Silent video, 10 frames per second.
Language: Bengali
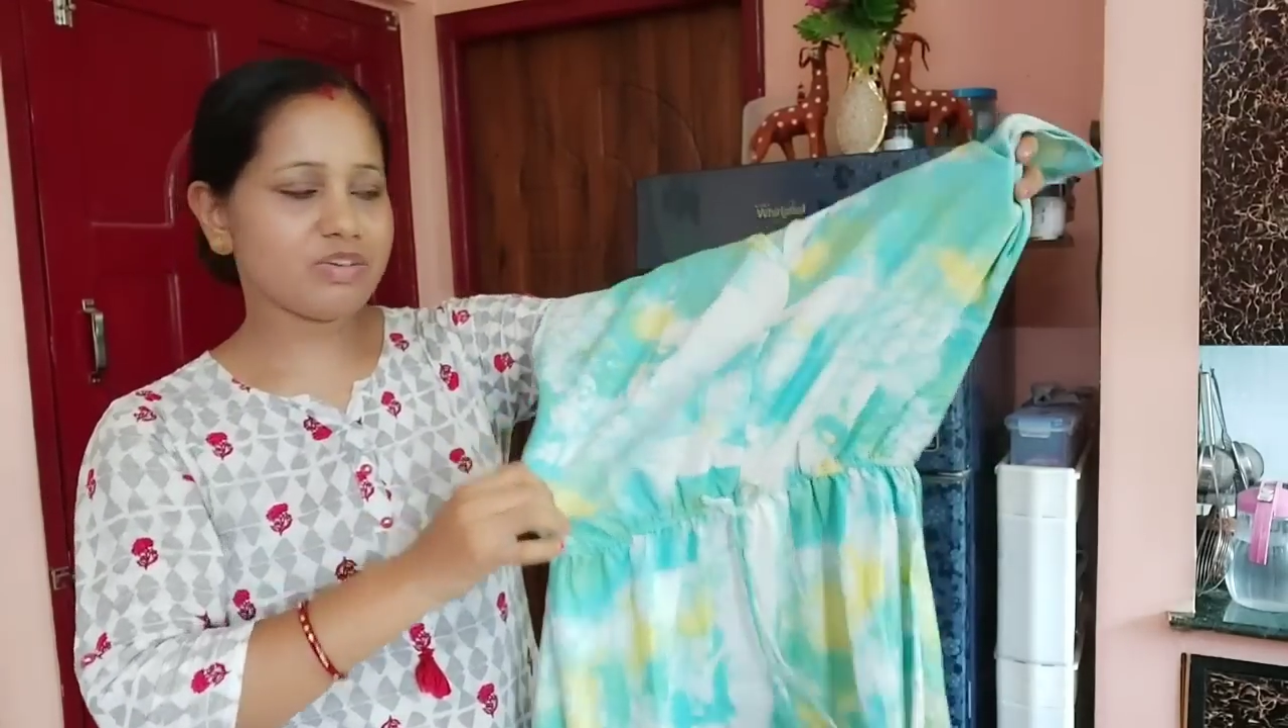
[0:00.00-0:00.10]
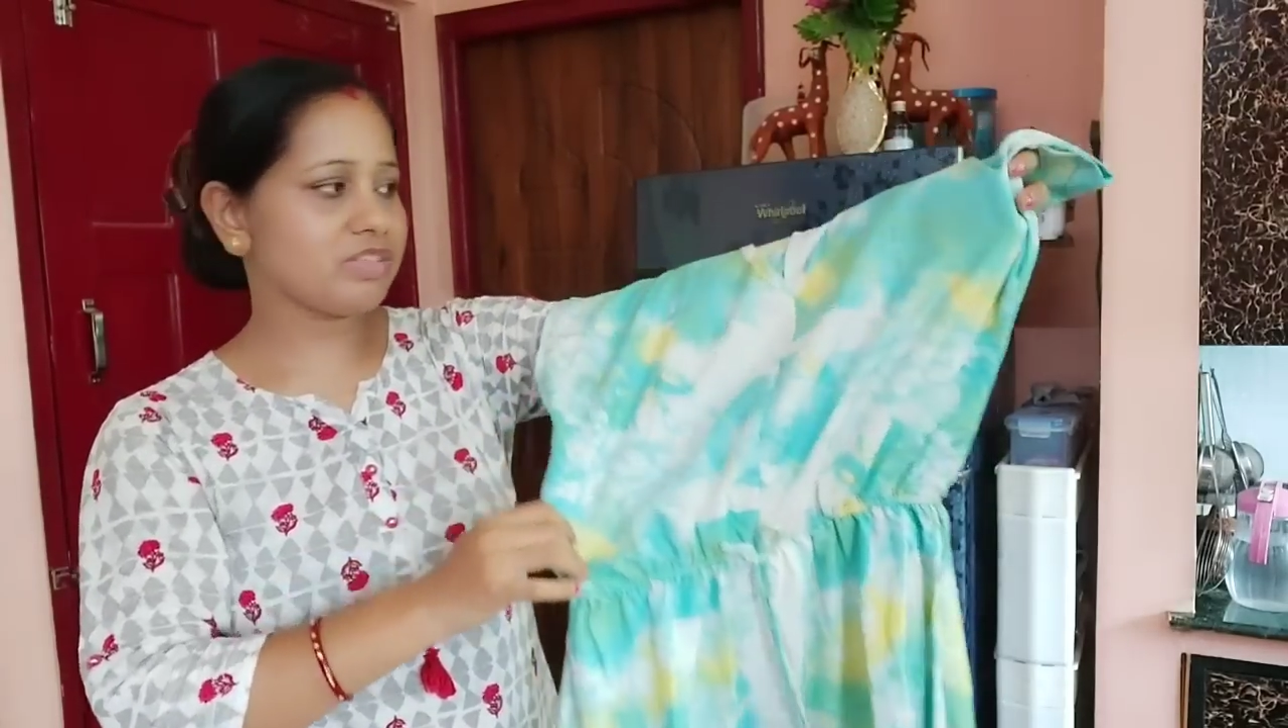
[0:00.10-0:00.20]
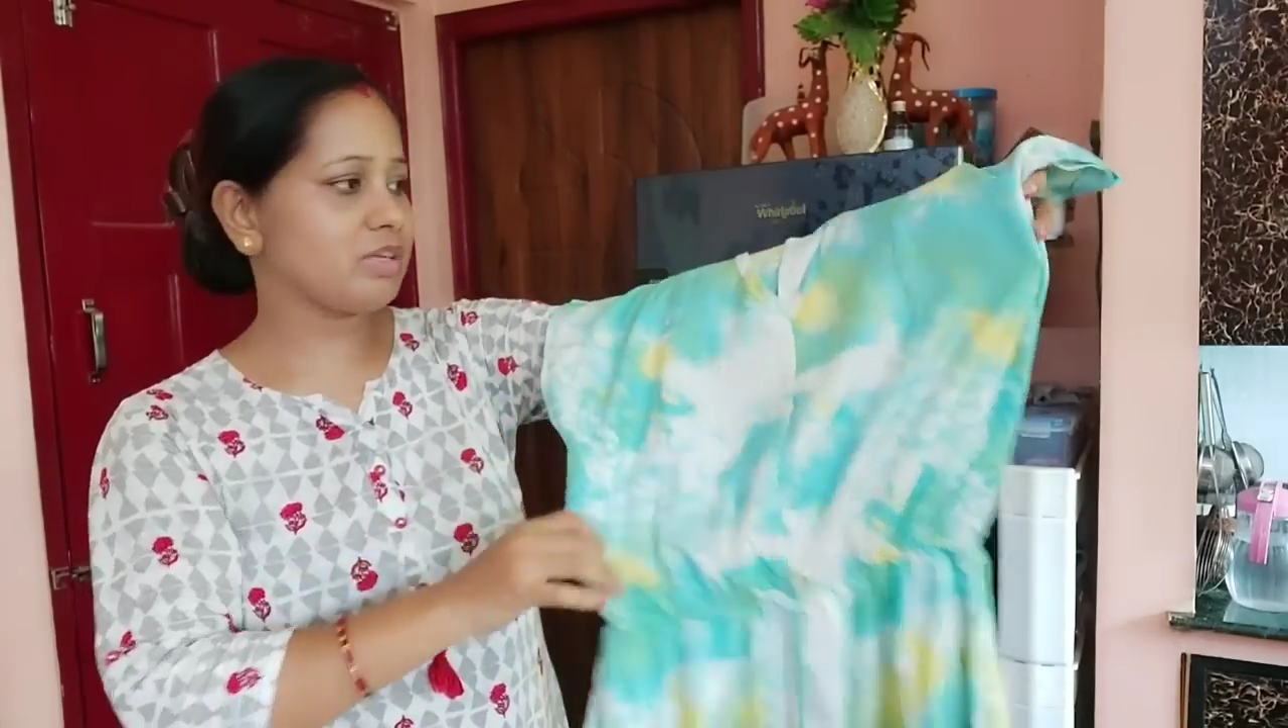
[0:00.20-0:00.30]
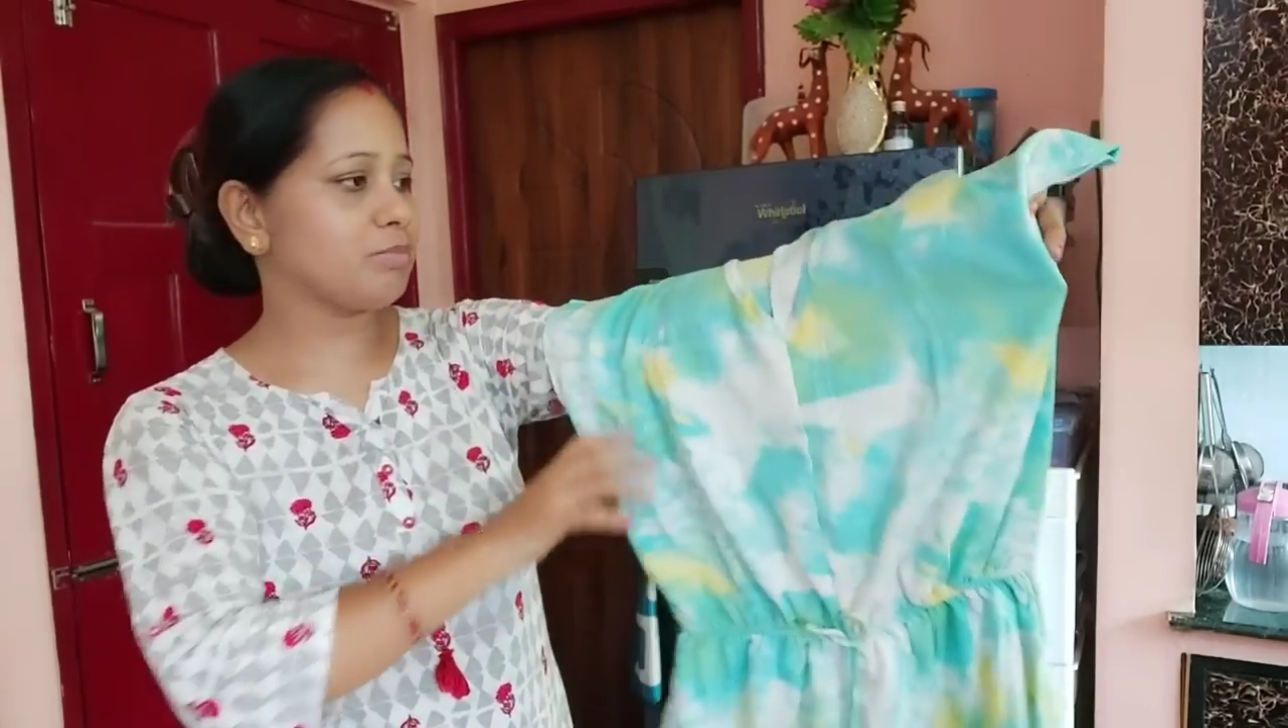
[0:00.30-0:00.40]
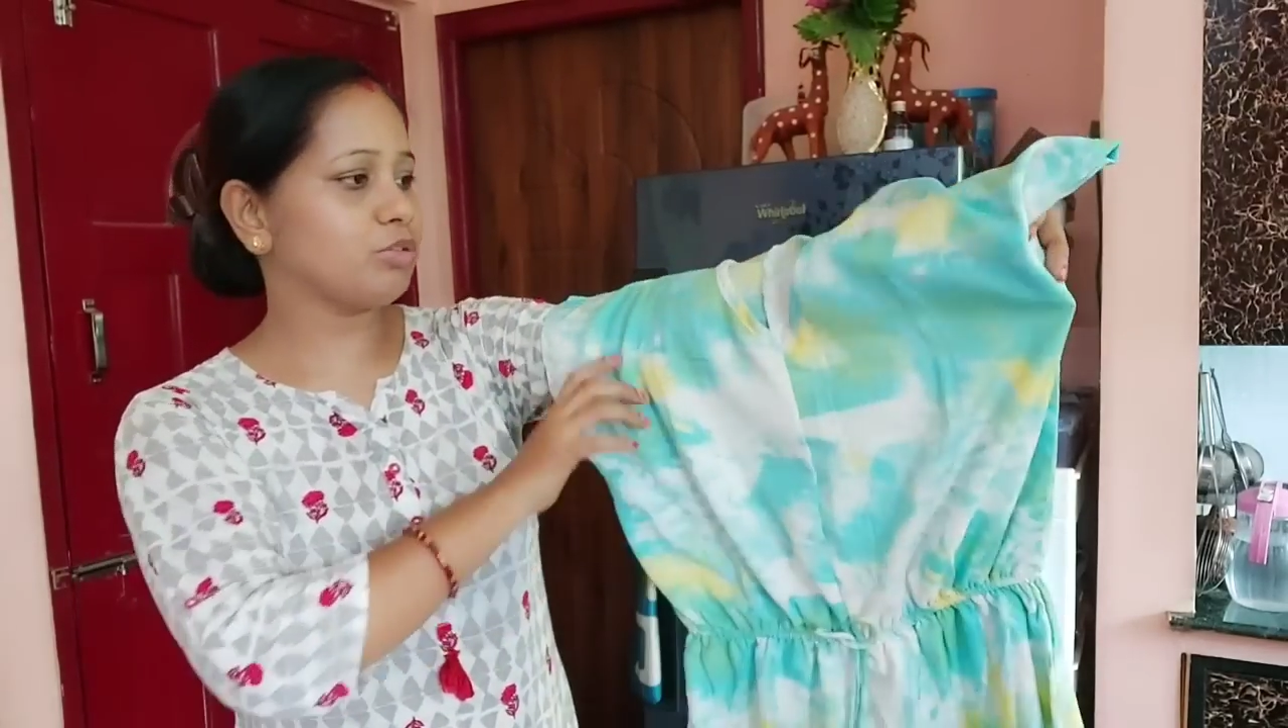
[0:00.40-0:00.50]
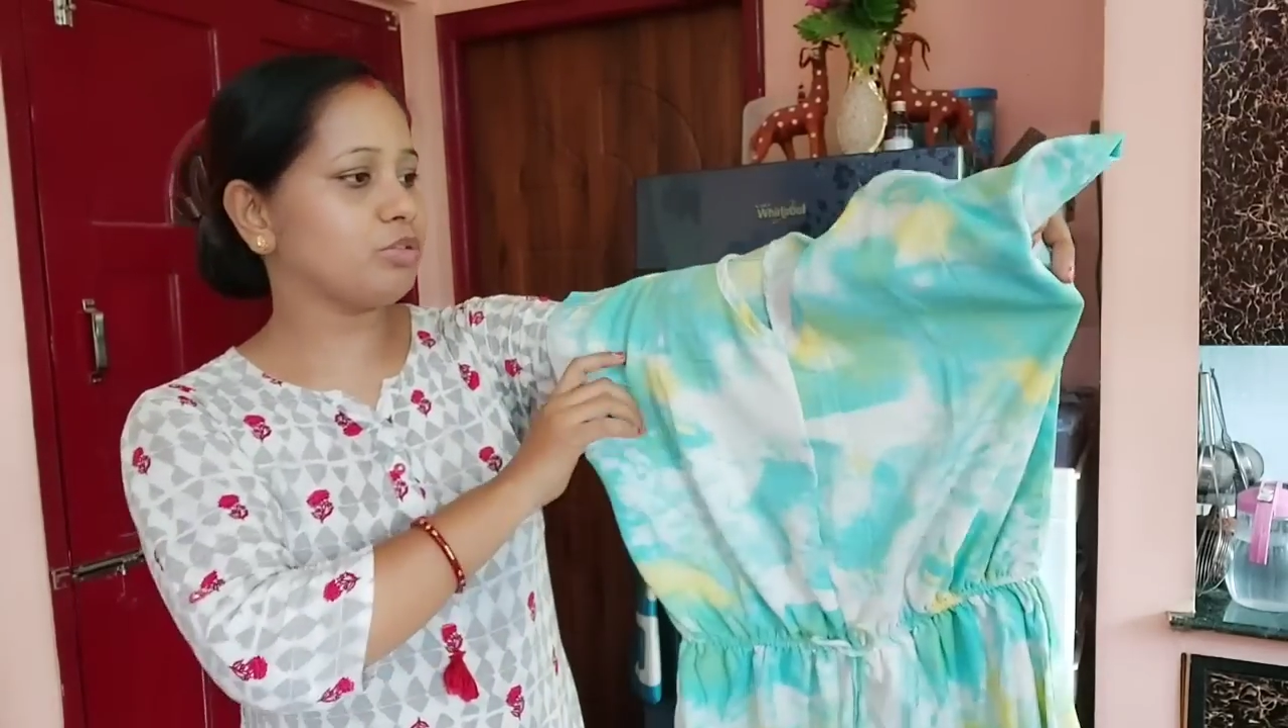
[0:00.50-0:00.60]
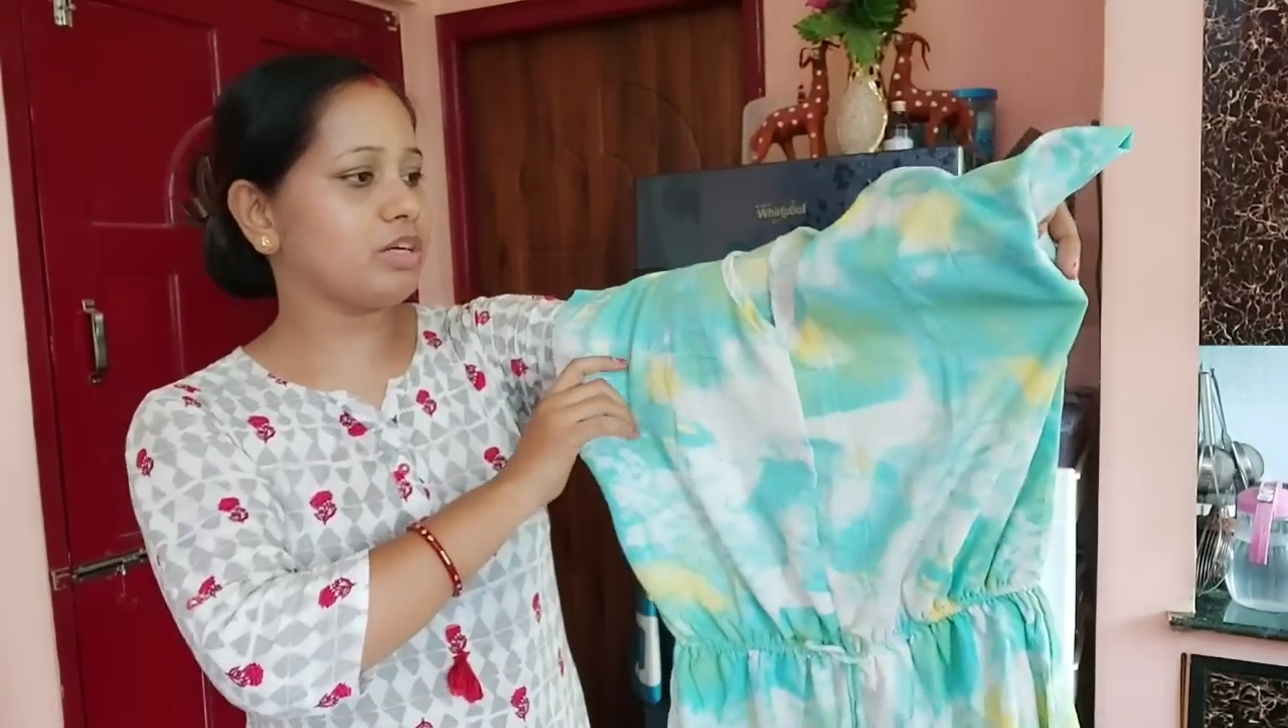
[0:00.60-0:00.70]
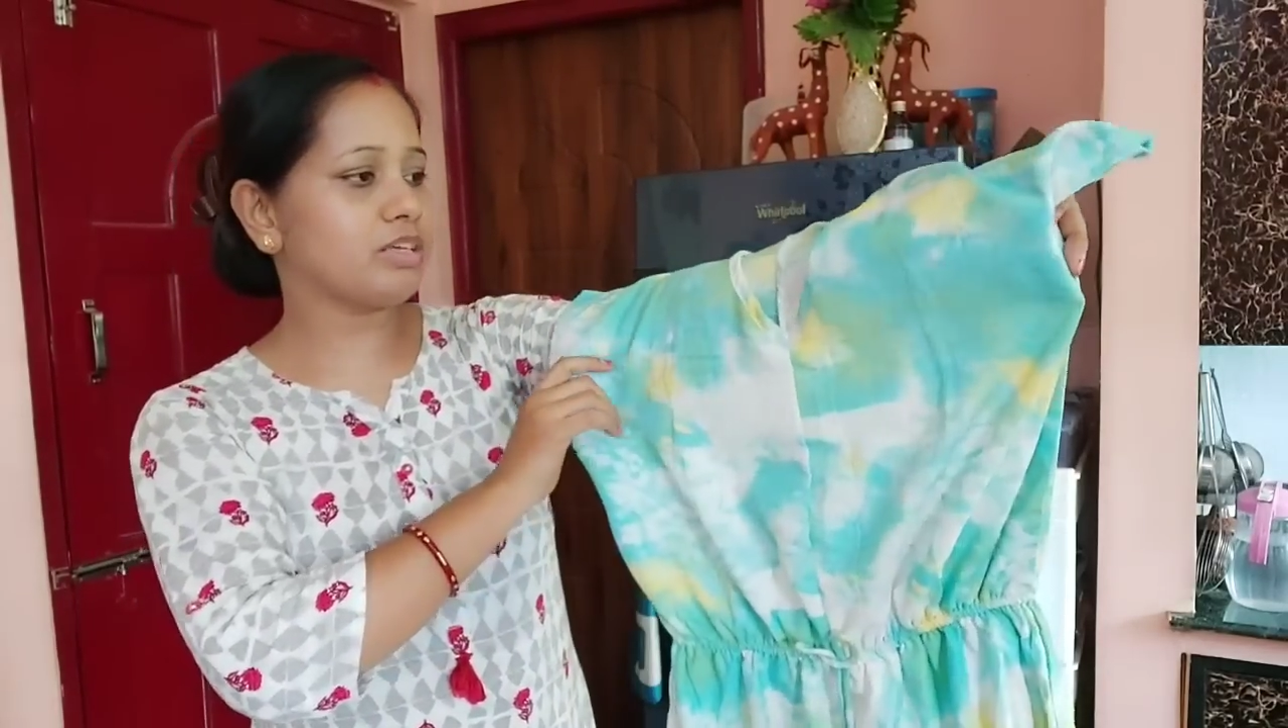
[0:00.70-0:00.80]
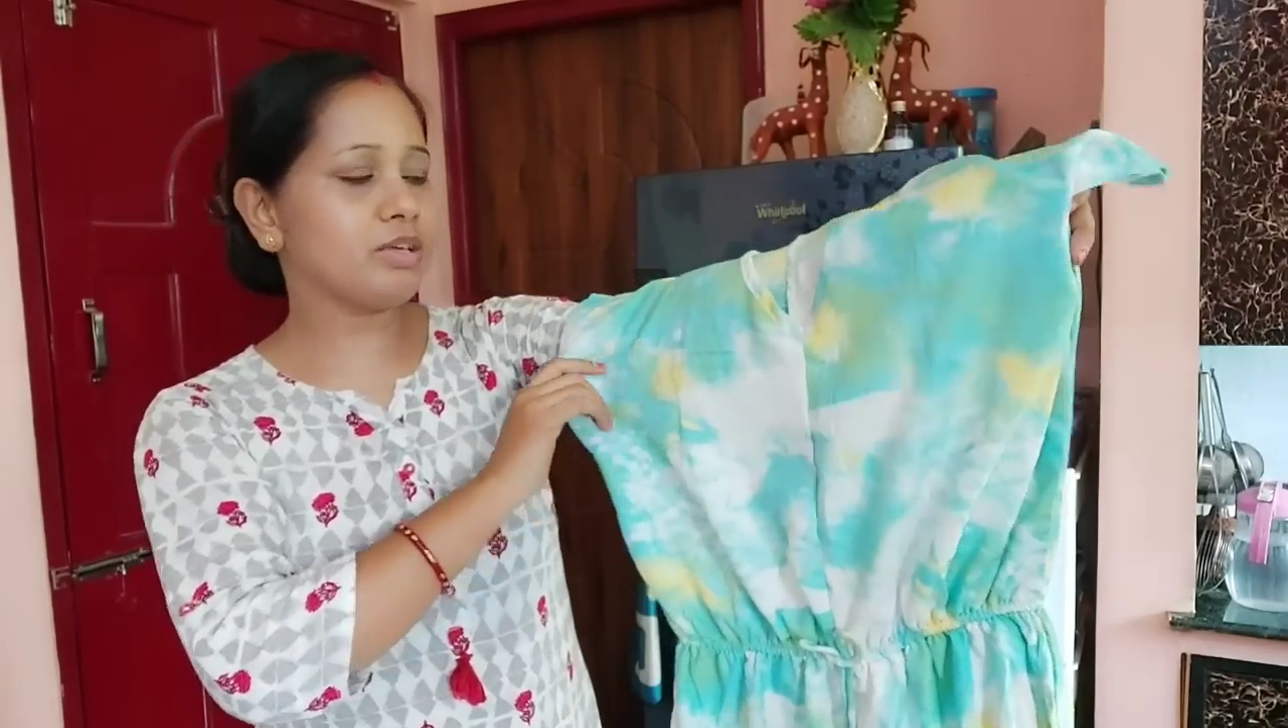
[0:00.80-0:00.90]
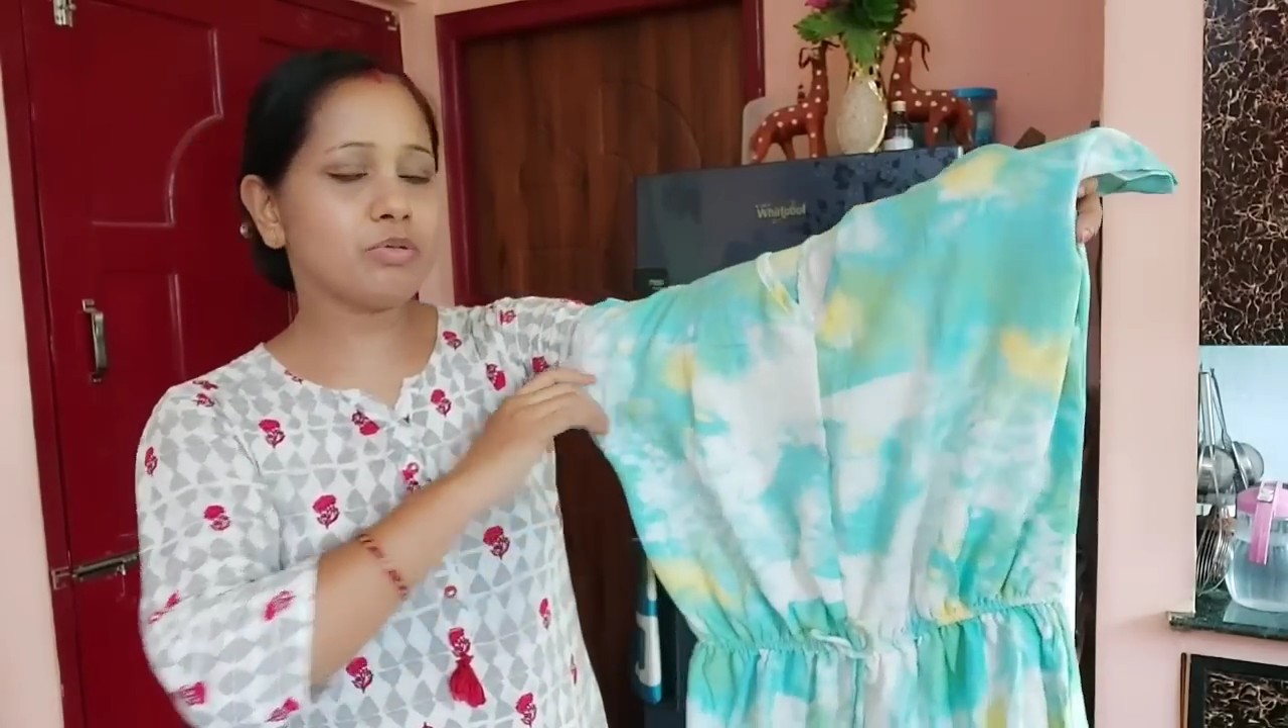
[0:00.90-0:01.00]
ড্রেসের মতো
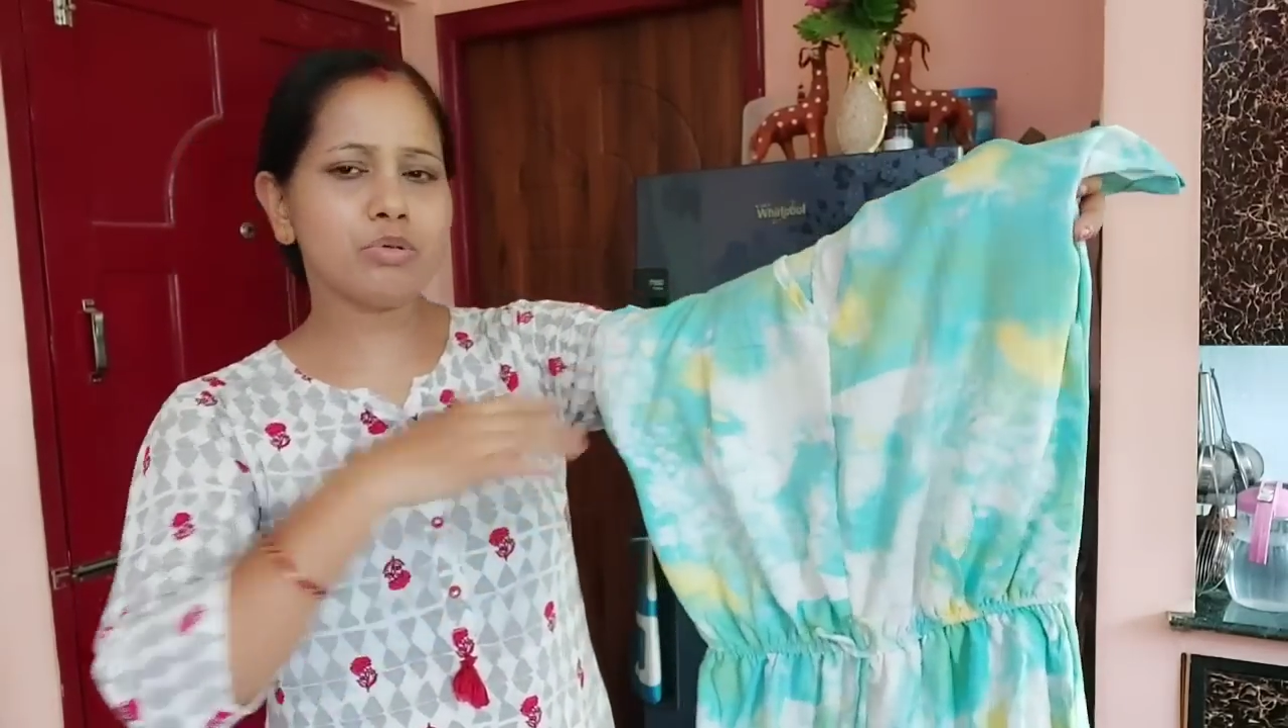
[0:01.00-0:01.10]
আর কি